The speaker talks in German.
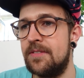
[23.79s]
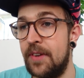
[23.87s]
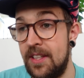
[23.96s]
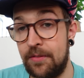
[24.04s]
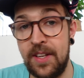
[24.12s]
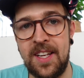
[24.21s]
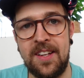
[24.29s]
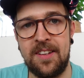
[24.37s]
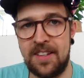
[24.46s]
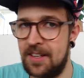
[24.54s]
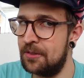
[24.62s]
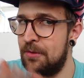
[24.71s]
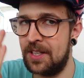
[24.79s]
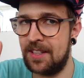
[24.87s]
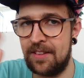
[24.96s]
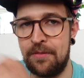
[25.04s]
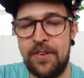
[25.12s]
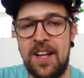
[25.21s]
Weswegen natürlich
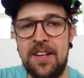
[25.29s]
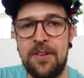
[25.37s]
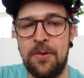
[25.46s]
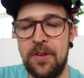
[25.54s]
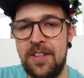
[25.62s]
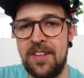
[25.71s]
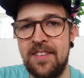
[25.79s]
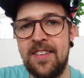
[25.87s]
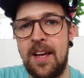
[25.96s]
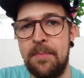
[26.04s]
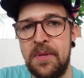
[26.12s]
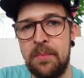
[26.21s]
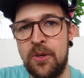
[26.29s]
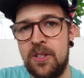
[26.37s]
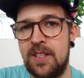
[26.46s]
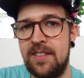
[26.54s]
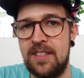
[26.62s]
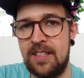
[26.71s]
jetzt die Frage an euch ist, habt ihr Bock,
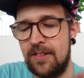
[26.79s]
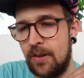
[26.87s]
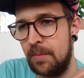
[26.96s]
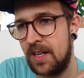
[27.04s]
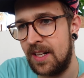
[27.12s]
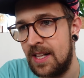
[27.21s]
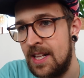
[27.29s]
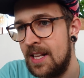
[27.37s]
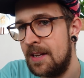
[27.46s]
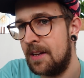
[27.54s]
dass ich das nochmal